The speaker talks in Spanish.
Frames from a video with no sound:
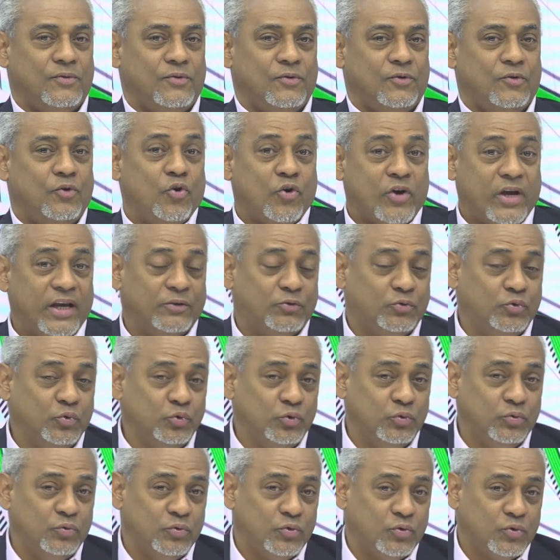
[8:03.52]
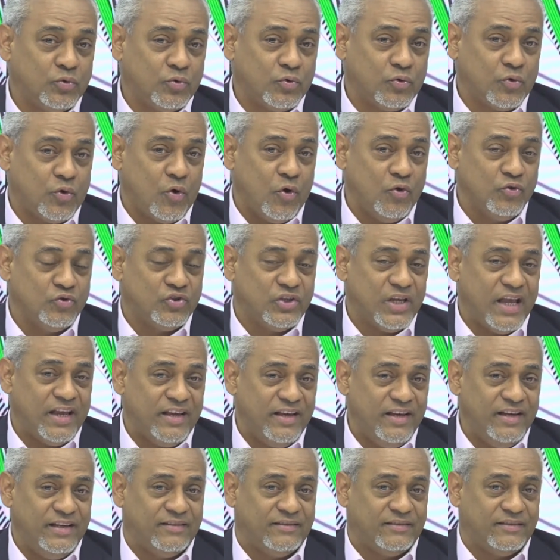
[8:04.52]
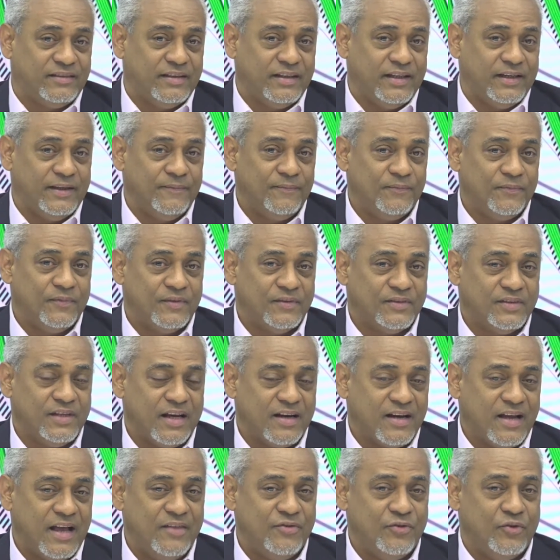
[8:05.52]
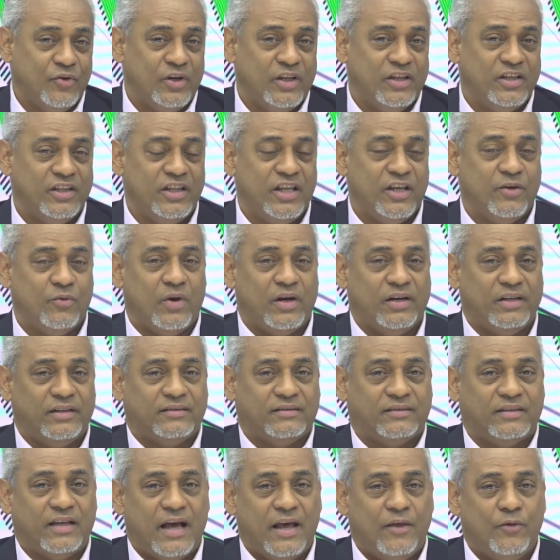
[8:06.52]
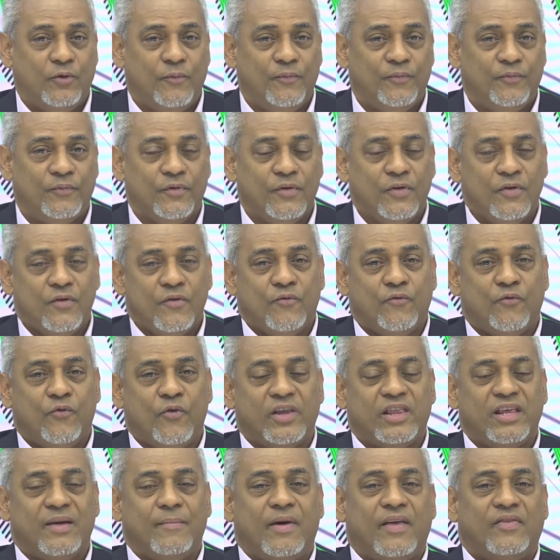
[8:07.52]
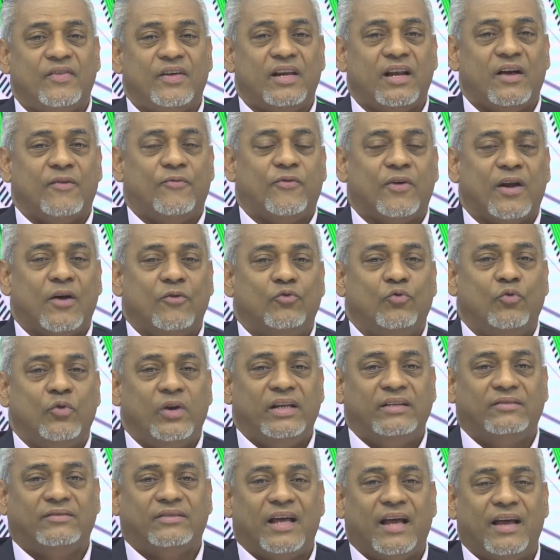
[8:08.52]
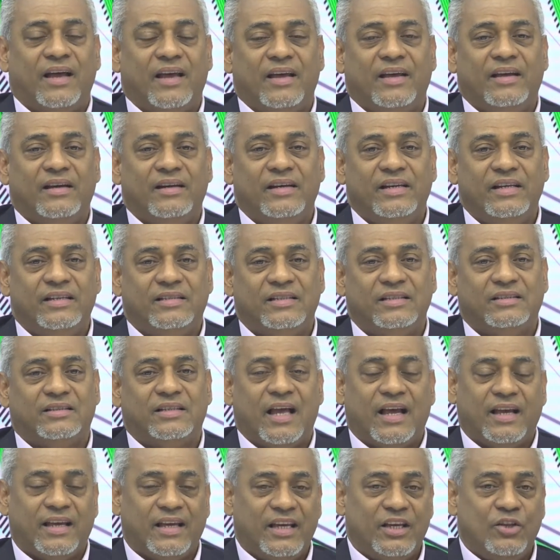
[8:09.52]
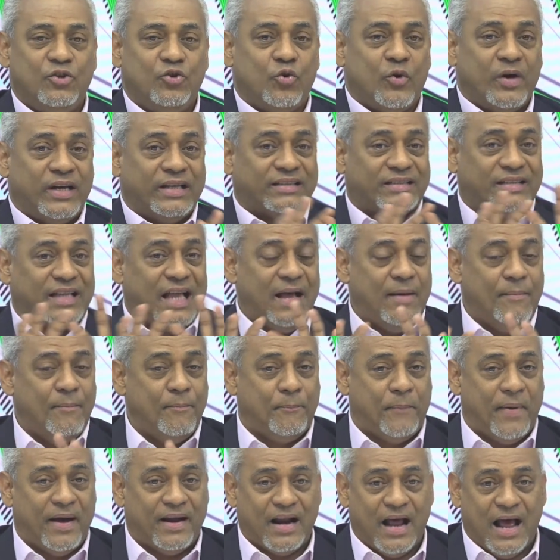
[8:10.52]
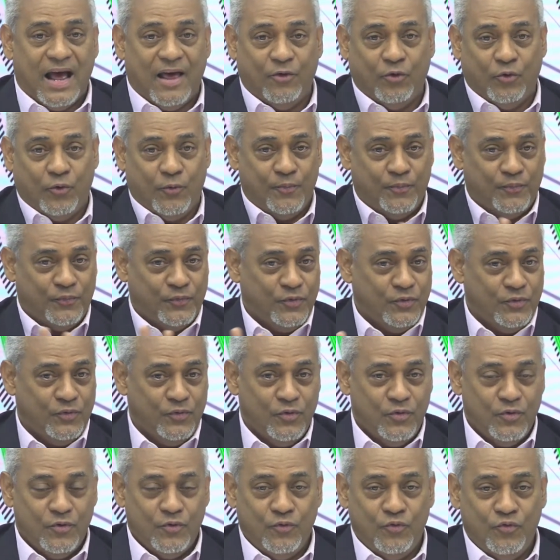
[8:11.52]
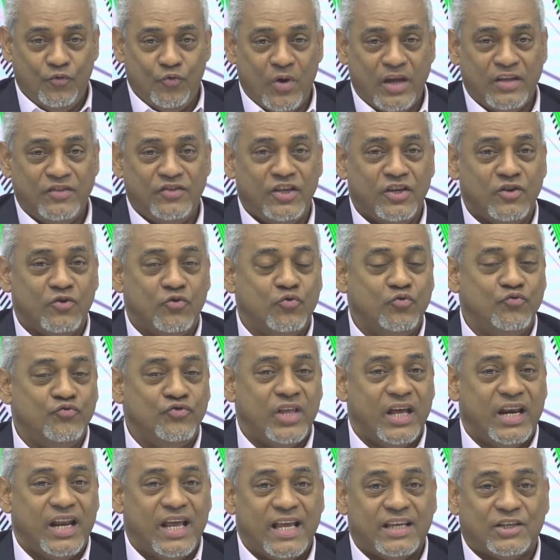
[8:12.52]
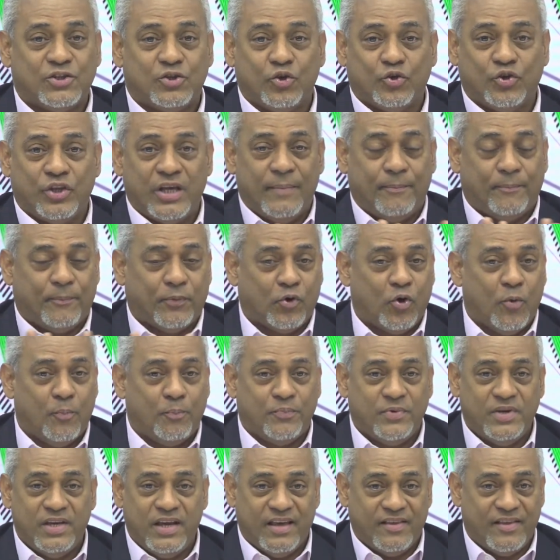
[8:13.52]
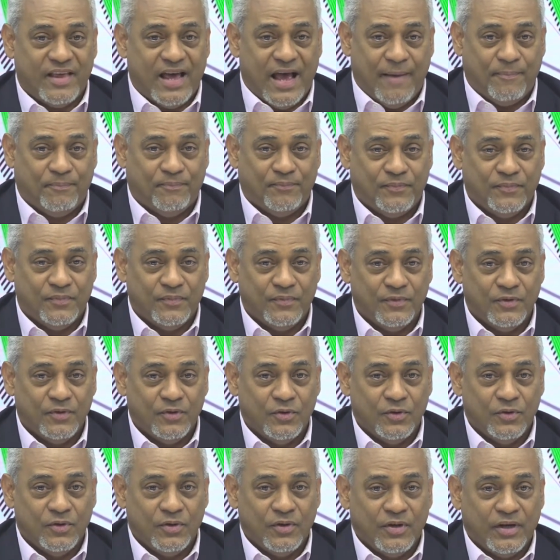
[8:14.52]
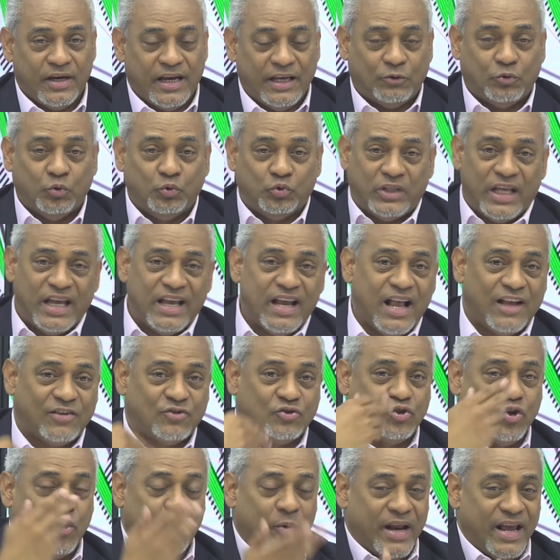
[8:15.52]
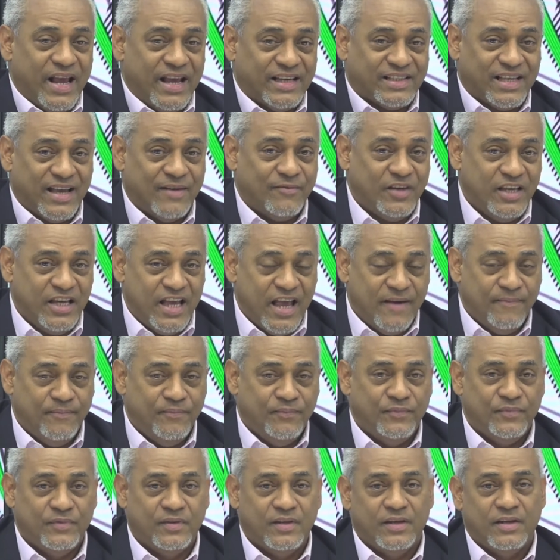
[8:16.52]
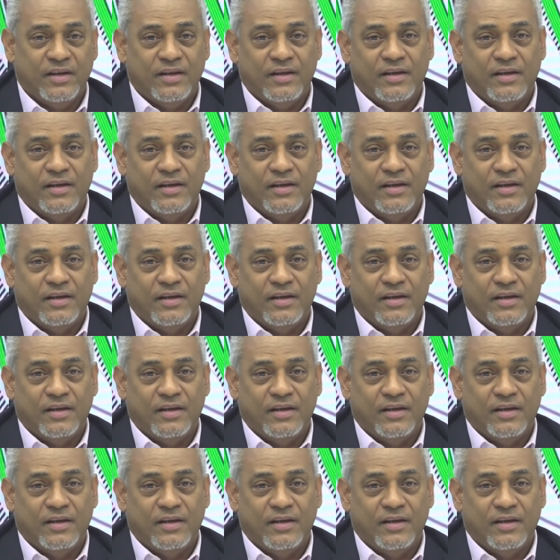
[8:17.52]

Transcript: Lo que tú conseguiste sacándole dinero al Estado fue de manera fraudulenta e ilícita y no está amparado, no hay ningún derecho de propiedad que tú tengas sobre ese bien